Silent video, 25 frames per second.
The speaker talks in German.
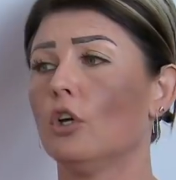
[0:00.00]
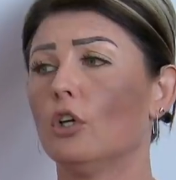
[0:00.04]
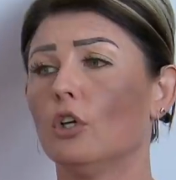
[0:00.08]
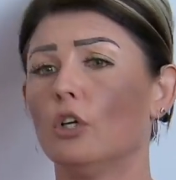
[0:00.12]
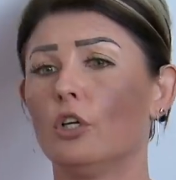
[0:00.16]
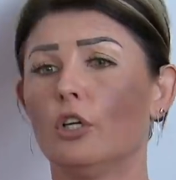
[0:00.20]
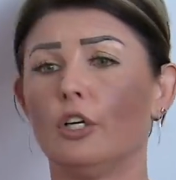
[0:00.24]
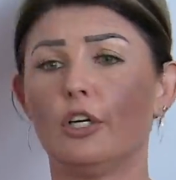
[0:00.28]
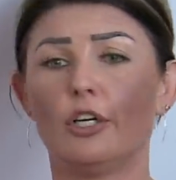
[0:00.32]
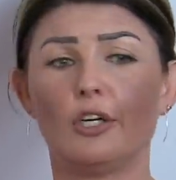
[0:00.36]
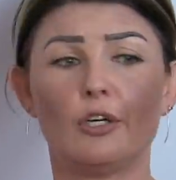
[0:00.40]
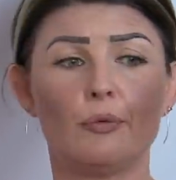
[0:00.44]

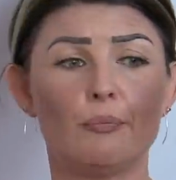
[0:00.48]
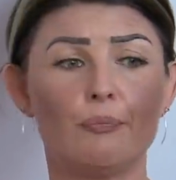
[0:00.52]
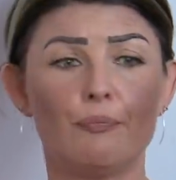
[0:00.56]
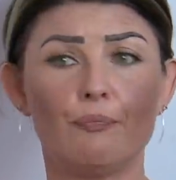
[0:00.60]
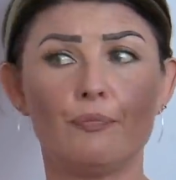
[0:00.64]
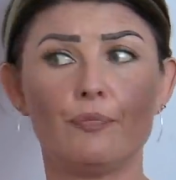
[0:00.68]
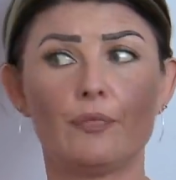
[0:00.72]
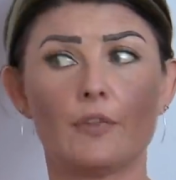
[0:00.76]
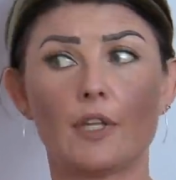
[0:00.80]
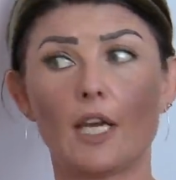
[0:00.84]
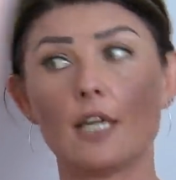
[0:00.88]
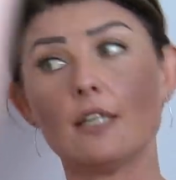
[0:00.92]

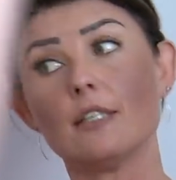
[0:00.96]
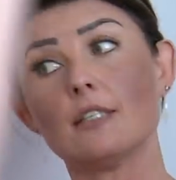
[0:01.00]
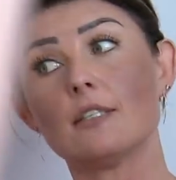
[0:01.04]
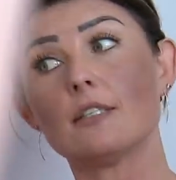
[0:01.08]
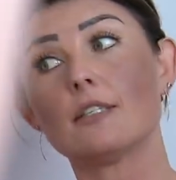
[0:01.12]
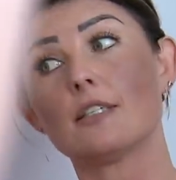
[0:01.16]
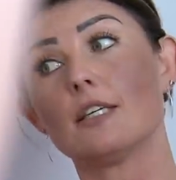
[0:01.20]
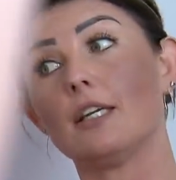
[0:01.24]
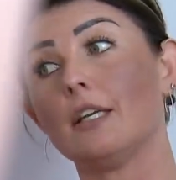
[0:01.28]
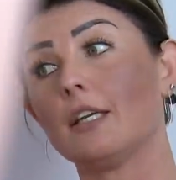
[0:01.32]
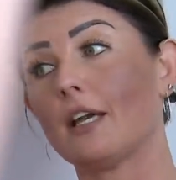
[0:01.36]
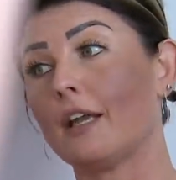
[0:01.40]
Ähm,
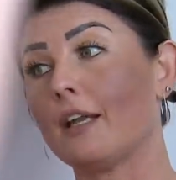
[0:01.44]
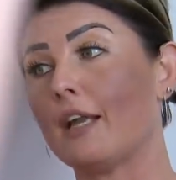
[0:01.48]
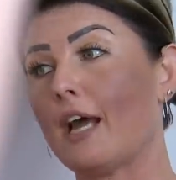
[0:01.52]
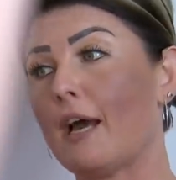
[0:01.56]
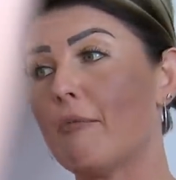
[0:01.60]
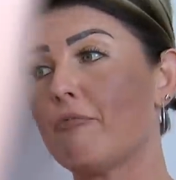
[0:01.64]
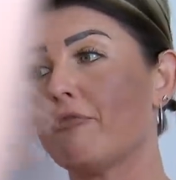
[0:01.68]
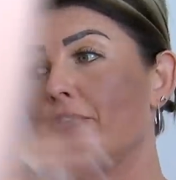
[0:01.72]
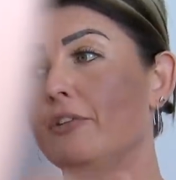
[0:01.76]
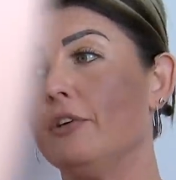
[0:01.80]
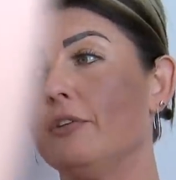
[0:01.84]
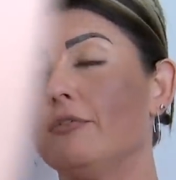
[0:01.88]
dann sehe ich einen
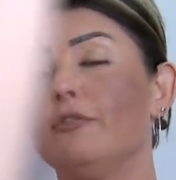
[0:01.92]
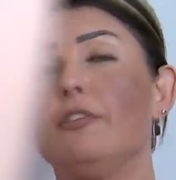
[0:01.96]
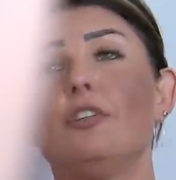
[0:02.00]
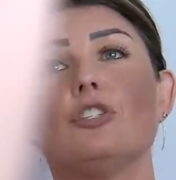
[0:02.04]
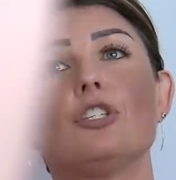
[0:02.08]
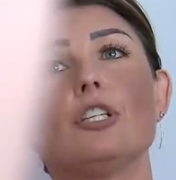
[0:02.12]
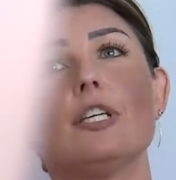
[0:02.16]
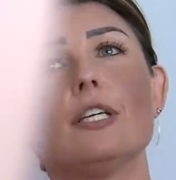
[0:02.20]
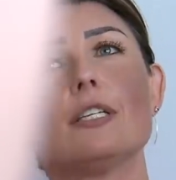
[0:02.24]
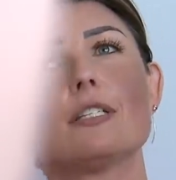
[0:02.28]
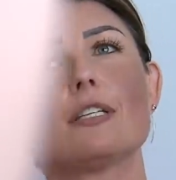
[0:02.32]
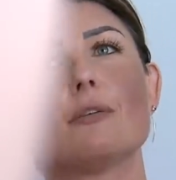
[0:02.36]
Apfel. Wie
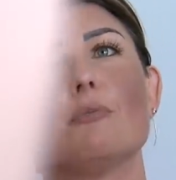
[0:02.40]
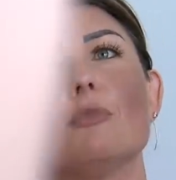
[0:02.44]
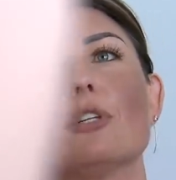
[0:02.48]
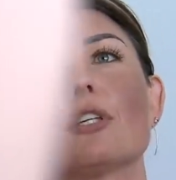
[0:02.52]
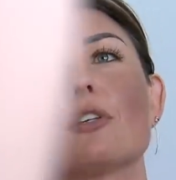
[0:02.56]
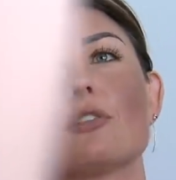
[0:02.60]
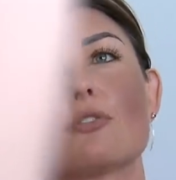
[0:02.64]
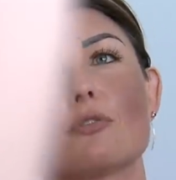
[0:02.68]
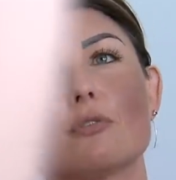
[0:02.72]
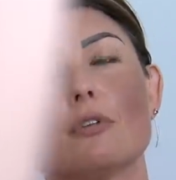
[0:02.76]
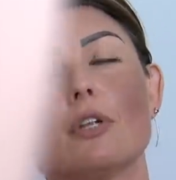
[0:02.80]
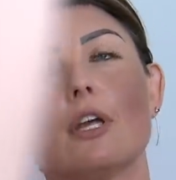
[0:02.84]
steht es denn
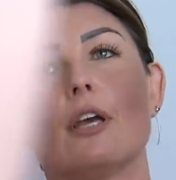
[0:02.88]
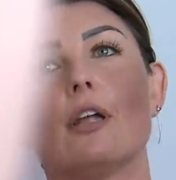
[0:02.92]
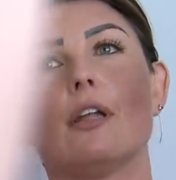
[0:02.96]
mit gesunder